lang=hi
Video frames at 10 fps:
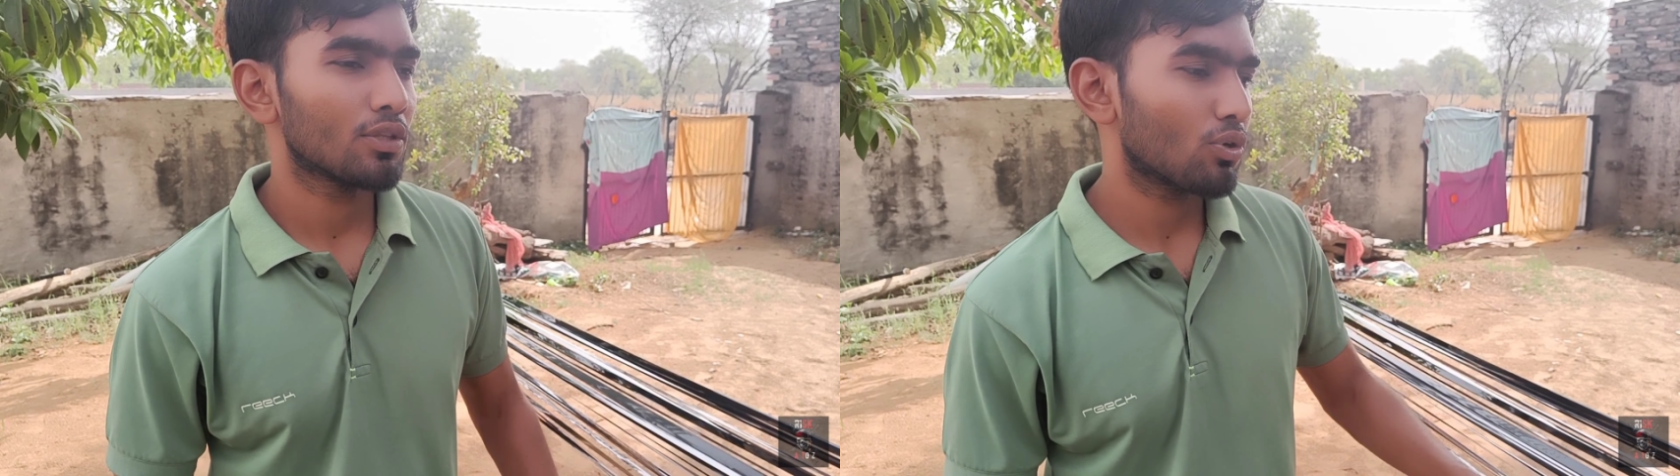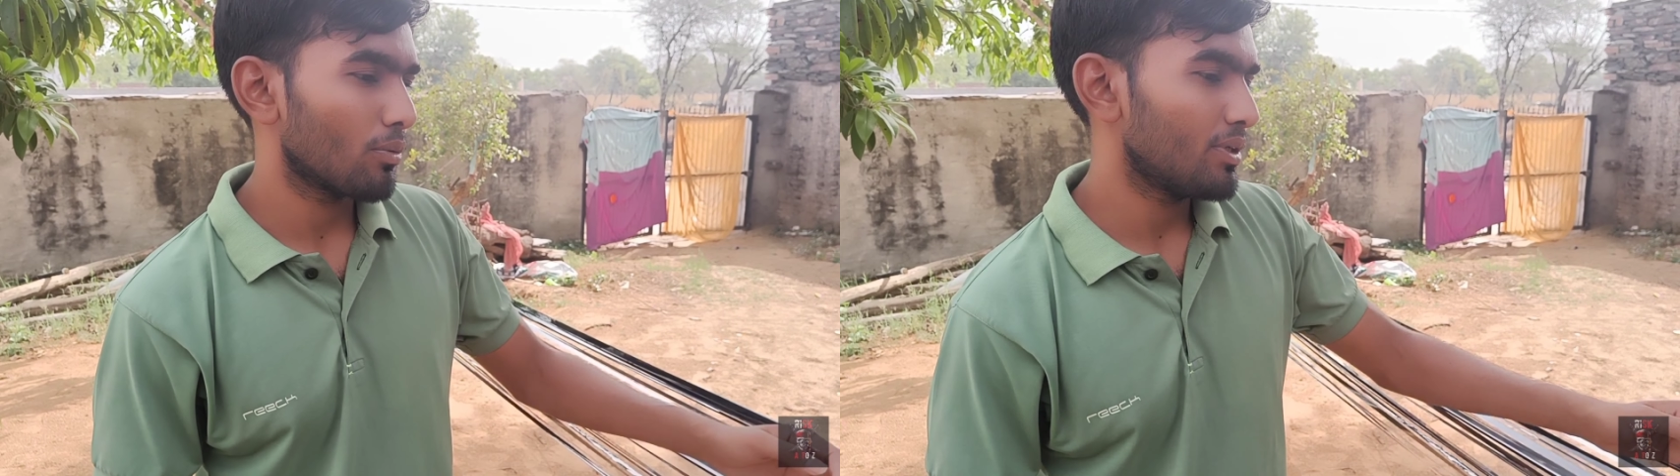
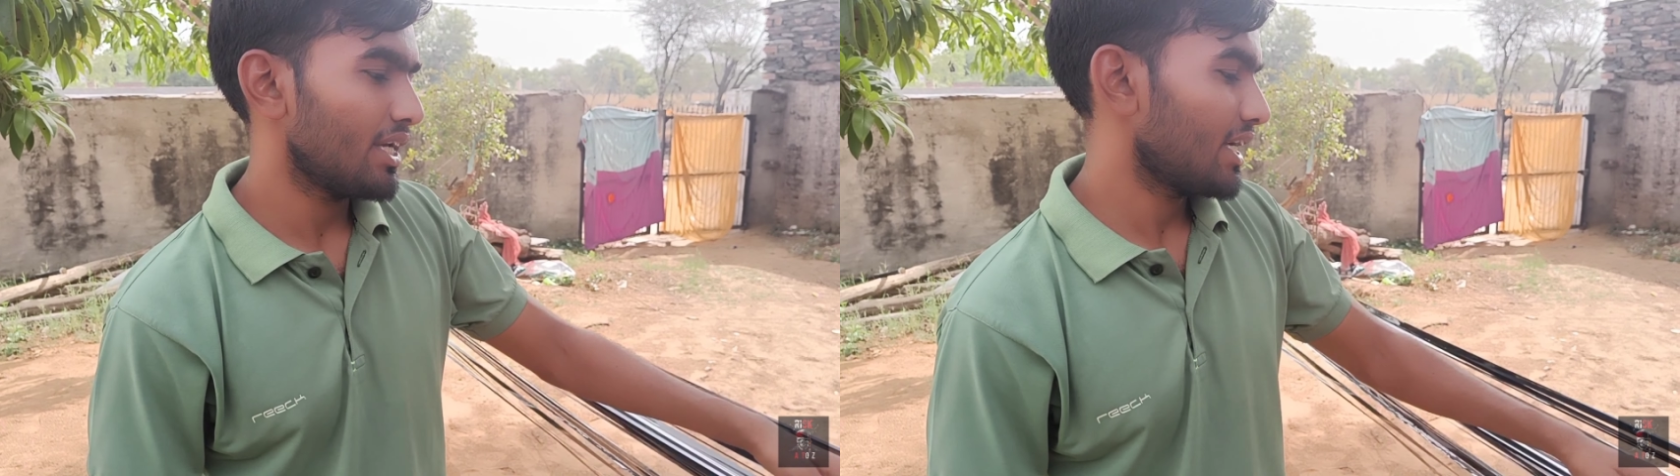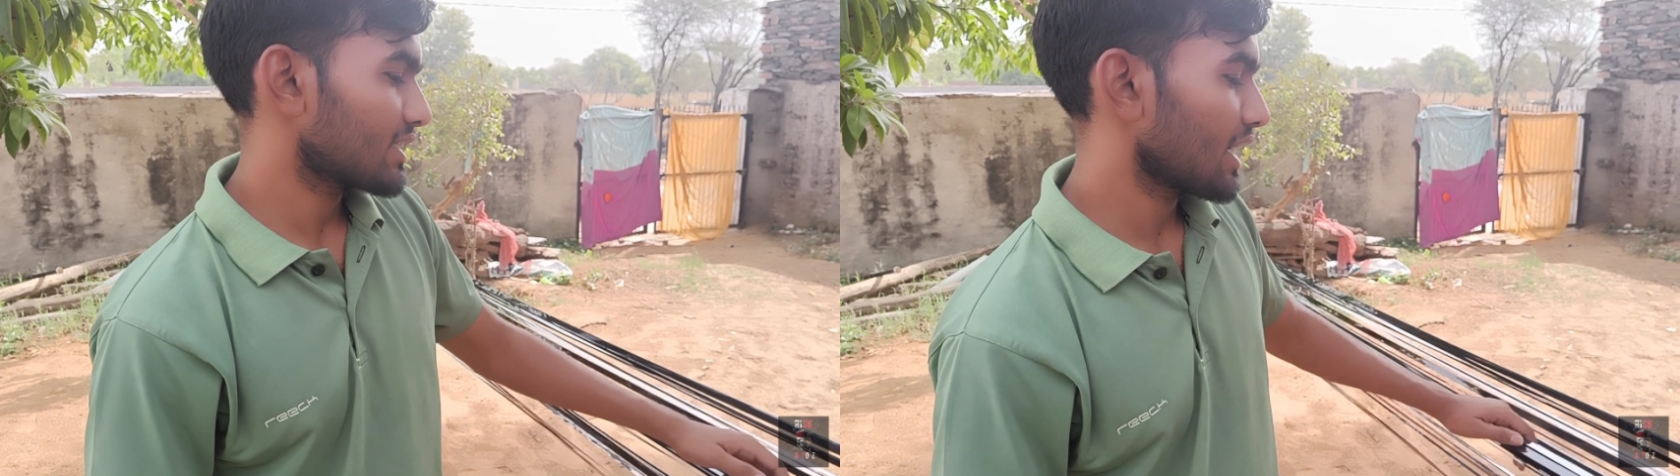तो अभी
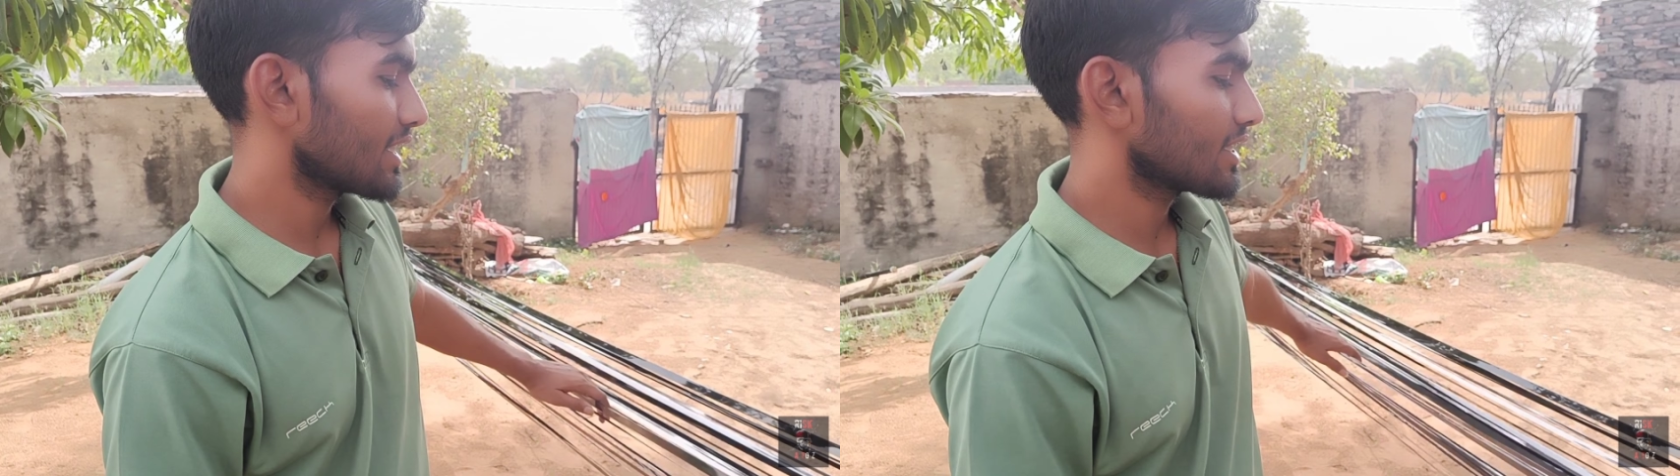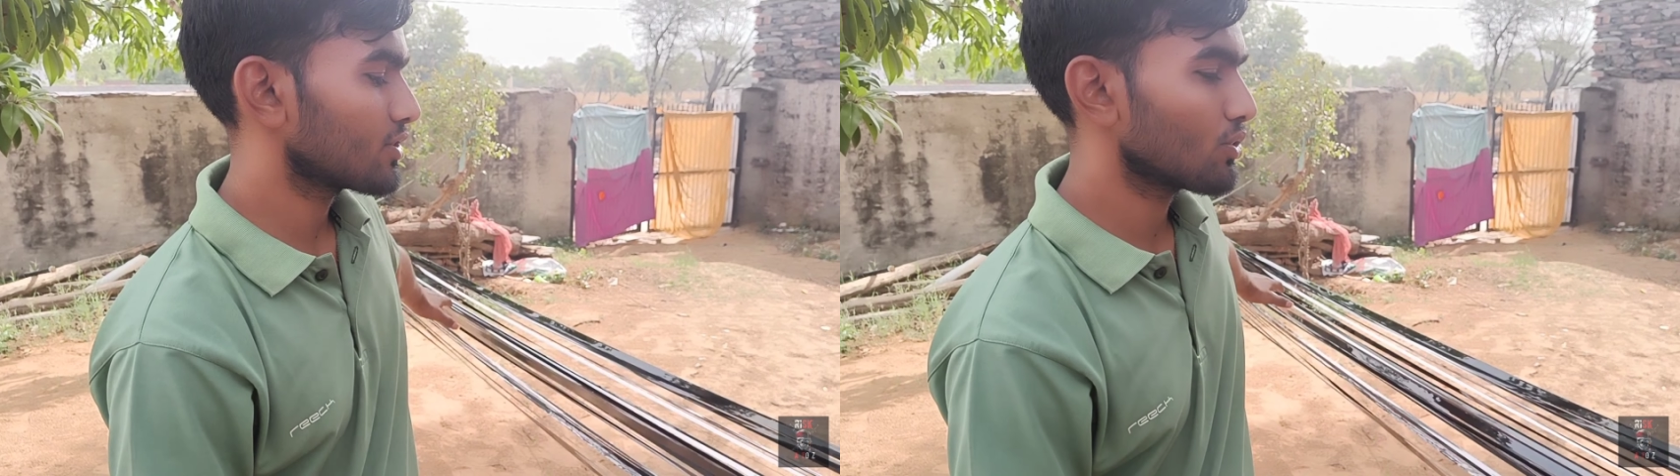एक
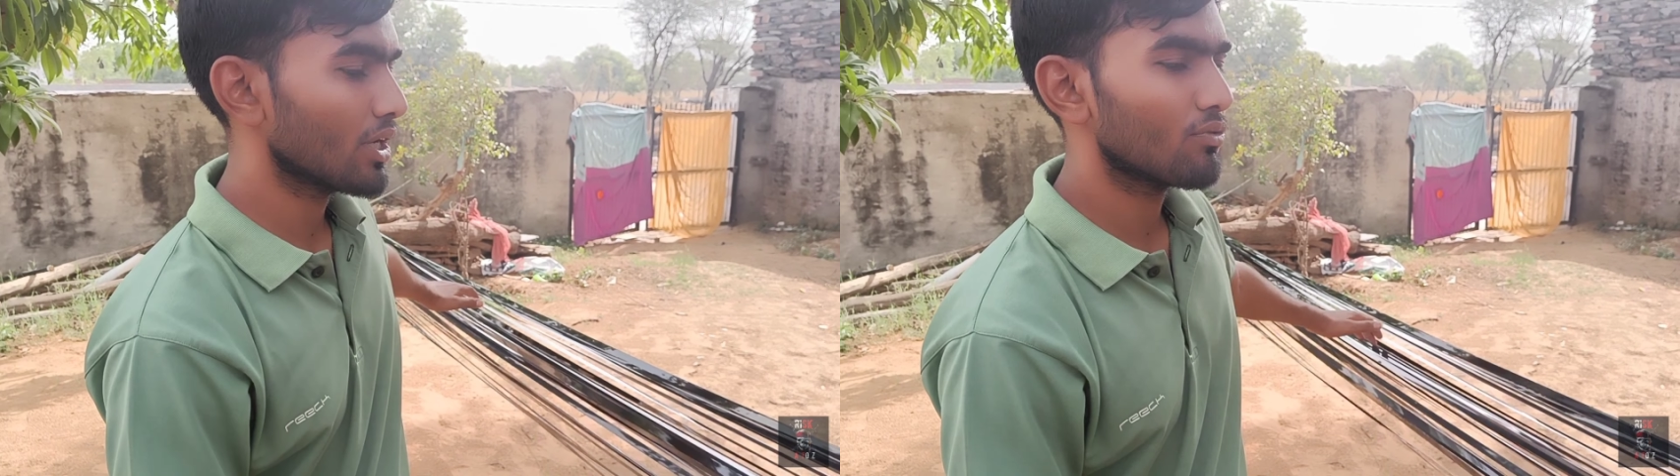साइड के जो है